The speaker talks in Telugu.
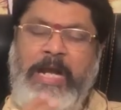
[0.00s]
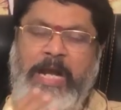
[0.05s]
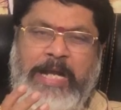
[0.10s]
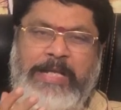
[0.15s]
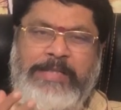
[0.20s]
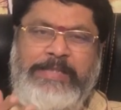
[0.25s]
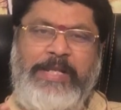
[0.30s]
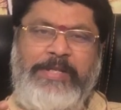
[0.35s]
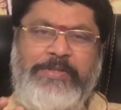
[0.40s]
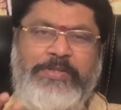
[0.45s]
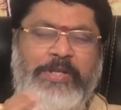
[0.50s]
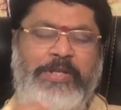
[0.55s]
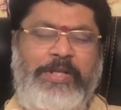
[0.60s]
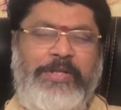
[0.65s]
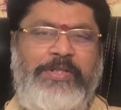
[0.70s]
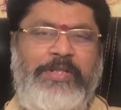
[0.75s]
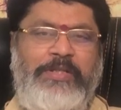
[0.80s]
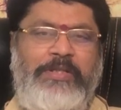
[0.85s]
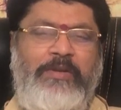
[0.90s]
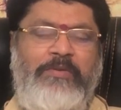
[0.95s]
ఆశ్లేష
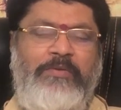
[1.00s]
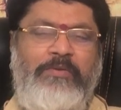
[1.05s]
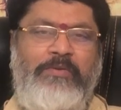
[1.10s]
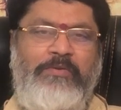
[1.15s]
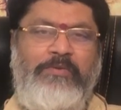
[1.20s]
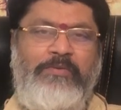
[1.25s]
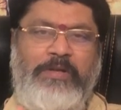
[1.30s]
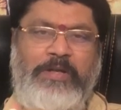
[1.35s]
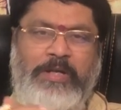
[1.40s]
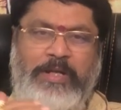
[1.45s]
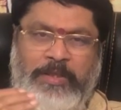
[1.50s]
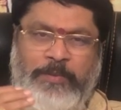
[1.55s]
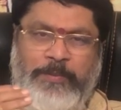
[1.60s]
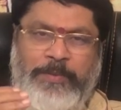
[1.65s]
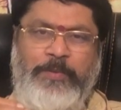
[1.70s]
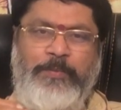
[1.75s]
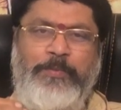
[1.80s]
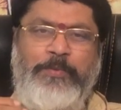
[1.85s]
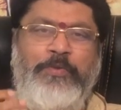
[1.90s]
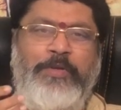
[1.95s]
నక్షత్రంలో
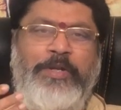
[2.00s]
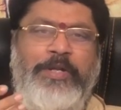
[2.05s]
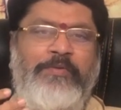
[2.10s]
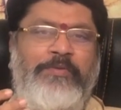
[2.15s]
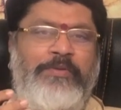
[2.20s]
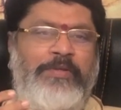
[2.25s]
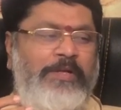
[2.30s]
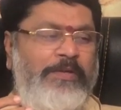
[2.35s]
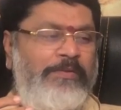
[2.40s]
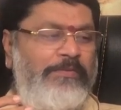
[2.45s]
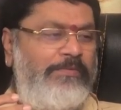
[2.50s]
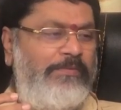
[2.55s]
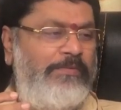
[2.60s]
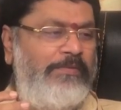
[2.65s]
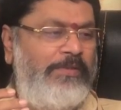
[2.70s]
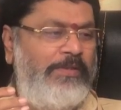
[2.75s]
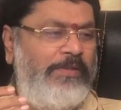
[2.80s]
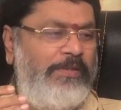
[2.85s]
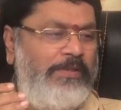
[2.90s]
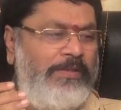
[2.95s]
అధిపతి బుధుడై ఉన్నాడు
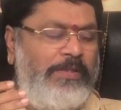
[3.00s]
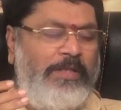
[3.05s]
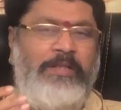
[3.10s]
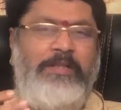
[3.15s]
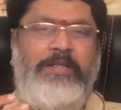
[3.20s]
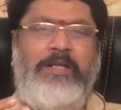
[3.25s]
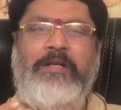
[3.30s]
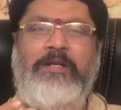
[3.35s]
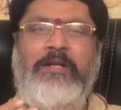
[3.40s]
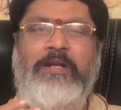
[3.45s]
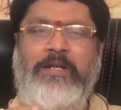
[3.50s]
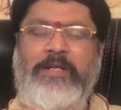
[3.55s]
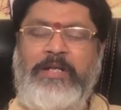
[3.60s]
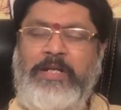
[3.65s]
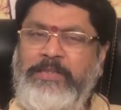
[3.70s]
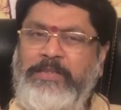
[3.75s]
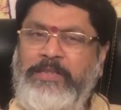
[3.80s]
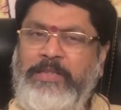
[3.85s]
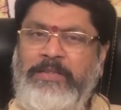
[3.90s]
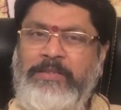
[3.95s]
తర్వాత కర్కాటక
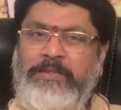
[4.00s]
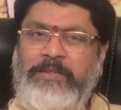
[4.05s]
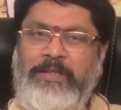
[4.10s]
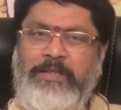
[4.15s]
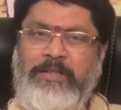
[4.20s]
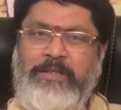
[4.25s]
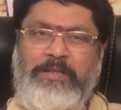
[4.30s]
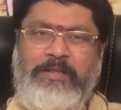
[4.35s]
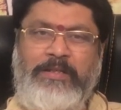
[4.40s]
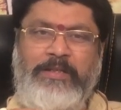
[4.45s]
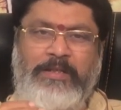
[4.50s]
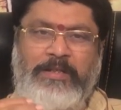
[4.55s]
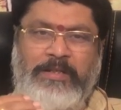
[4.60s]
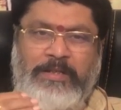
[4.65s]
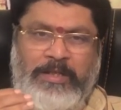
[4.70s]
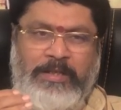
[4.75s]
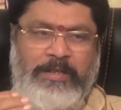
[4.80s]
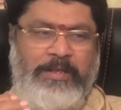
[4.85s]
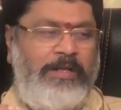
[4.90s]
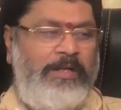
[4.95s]
రాశి అయింది
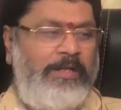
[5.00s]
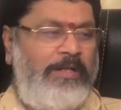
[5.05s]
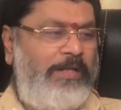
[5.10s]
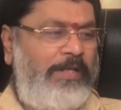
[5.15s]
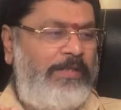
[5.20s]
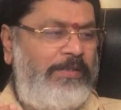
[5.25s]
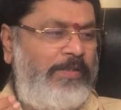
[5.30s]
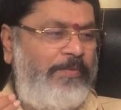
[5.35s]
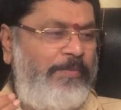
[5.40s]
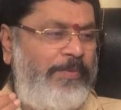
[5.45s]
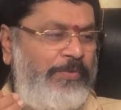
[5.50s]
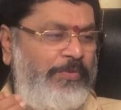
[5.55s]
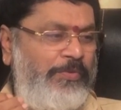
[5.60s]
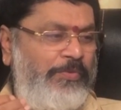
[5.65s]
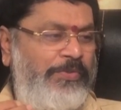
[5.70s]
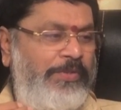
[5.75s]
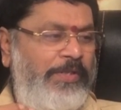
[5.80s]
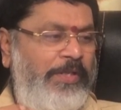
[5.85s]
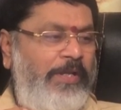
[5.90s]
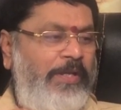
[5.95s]
కర్కాటక రాశికి మనం
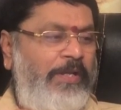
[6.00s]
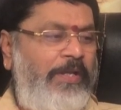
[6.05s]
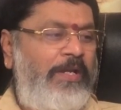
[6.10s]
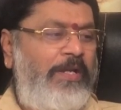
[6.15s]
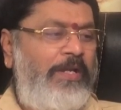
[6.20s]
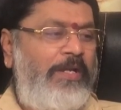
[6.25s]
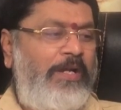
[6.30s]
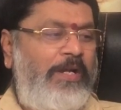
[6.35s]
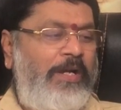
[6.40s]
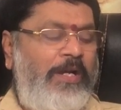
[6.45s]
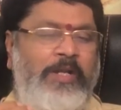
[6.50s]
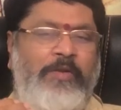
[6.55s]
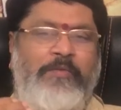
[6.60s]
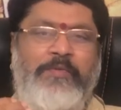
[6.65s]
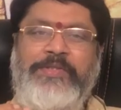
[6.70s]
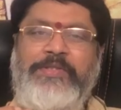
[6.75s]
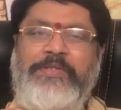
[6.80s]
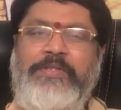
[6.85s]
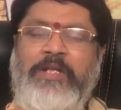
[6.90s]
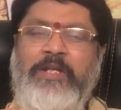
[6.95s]
చూస్తే ఆరవ
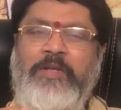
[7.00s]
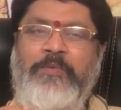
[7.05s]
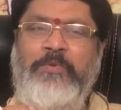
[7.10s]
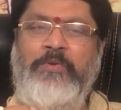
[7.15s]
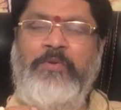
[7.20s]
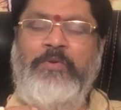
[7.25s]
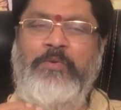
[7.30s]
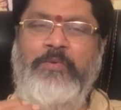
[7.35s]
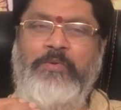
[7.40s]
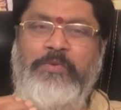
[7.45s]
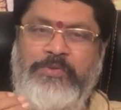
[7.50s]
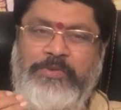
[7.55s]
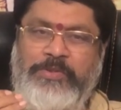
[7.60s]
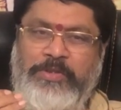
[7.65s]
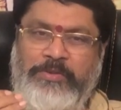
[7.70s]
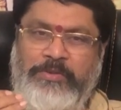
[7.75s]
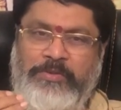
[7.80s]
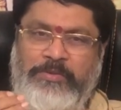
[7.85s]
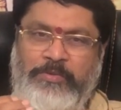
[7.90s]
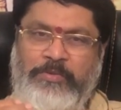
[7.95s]
స్థానంలో
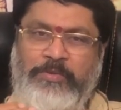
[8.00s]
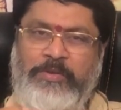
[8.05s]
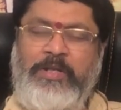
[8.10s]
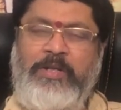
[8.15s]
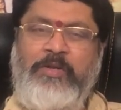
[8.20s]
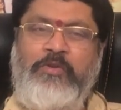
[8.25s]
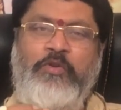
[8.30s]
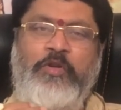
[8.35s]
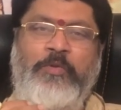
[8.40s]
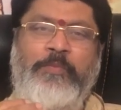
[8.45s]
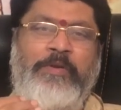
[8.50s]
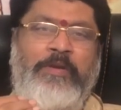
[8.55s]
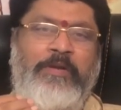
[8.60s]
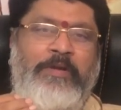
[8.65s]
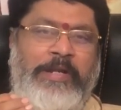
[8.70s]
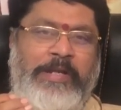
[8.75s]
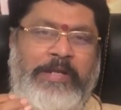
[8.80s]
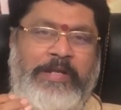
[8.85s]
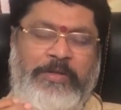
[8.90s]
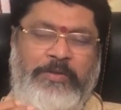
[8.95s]
చతుర్గ్రహ కూటమి
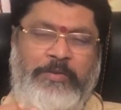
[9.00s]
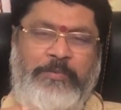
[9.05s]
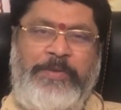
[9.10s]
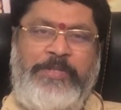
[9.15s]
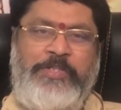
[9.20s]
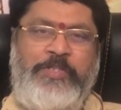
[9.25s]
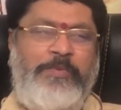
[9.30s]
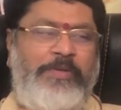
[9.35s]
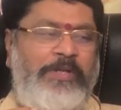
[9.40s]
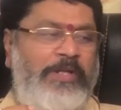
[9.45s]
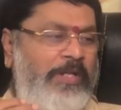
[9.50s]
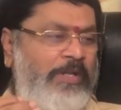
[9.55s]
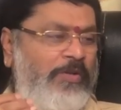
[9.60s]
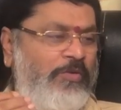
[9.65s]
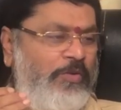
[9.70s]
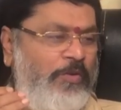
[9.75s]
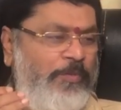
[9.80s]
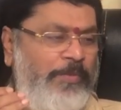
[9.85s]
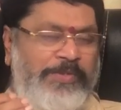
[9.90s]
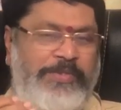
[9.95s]
ఆల్రెడీ కంటి పంచమ గ్రహ
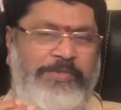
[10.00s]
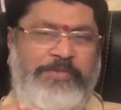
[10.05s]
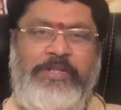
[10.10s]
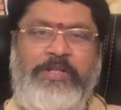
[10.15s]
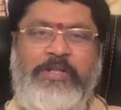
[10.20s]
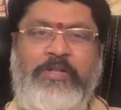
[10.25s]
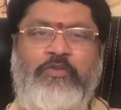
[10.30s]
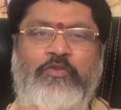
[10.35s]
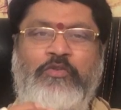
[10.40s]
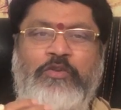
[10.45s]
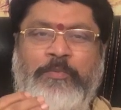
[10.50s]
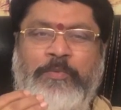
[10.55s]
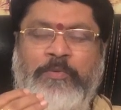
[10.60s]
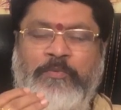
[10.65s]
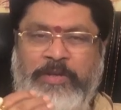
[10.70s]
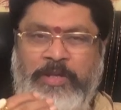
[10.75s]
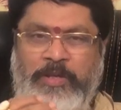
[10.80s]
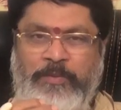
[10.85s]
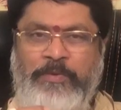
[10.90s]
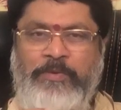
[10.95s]
కూటమి షష్టగ్రహ కూటమి
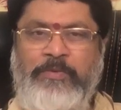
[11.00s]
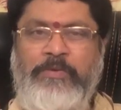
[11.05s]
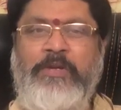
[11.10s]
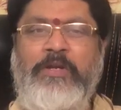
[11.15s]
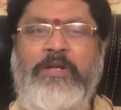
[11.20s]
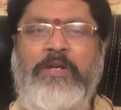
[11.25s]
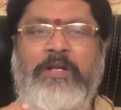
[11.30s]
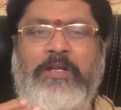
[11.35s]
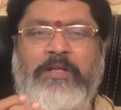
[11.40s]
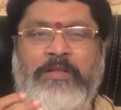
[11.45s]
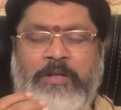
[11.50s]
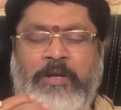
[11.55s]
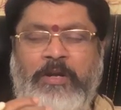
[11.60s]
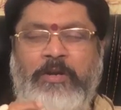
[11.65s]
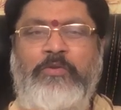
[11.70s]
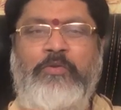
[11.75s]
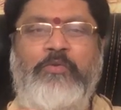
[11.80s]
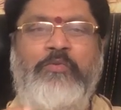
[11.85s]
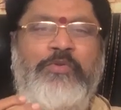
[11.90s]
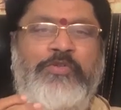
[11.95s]
ఇవన్నీ ఇప్పుడు
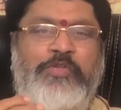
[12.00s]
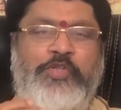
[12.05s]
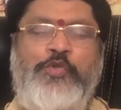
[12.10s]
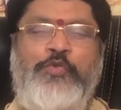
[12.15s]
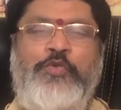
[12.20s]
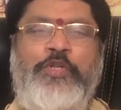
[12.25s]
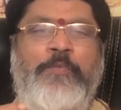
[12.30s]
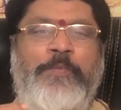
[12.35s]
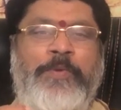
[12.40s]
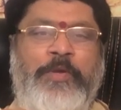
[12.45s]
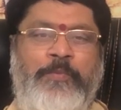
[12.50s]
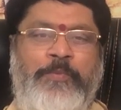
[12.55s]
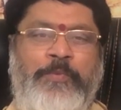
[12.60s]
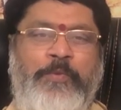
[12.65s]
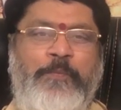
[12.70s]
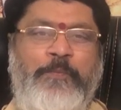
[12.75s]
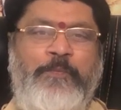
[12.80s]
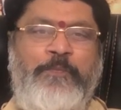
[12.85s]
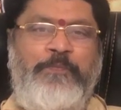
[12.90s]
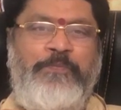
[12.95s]
దాడుతూ వచ్చి ఉన్నాం మనం ఇప్పుడు
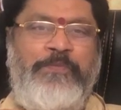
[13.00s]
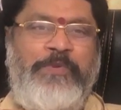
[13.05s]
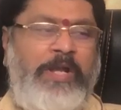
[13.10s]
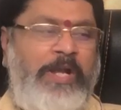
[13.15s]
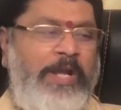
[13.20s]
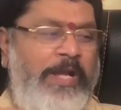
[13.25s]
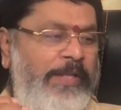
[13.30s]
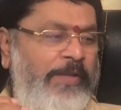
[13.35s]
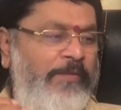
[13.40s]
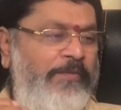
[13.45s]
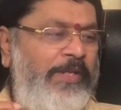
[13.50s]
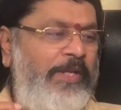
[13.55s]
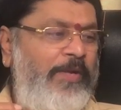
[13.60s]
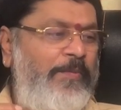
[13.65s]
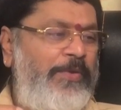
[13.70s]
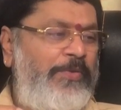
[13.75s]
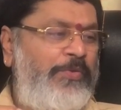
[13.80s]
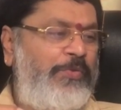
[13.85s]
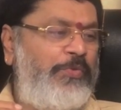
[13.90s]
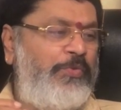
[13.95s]
అదేవిధంగా
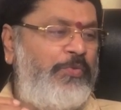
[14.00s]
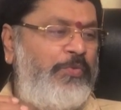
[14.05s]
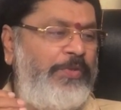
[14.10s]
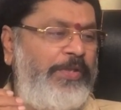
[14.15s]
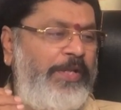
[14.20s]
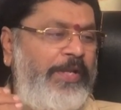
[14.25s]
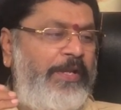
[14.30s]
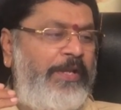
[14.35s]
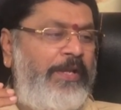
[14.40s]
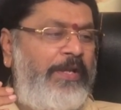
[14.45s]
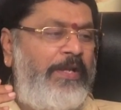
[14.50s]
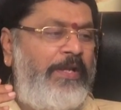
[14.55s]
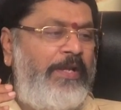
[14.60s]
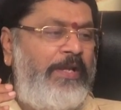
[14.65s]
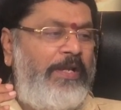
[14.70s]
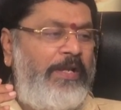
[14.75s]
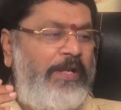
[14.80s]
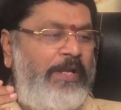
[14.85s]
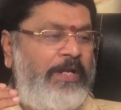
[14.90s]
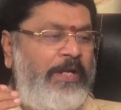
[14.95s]
మనం చూసుకుంటే
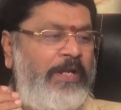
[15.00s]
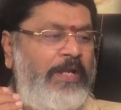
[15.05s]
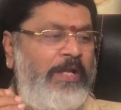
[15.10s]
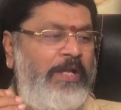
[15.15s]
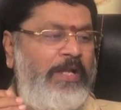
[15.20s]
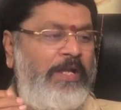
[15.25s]
ఇక్కడ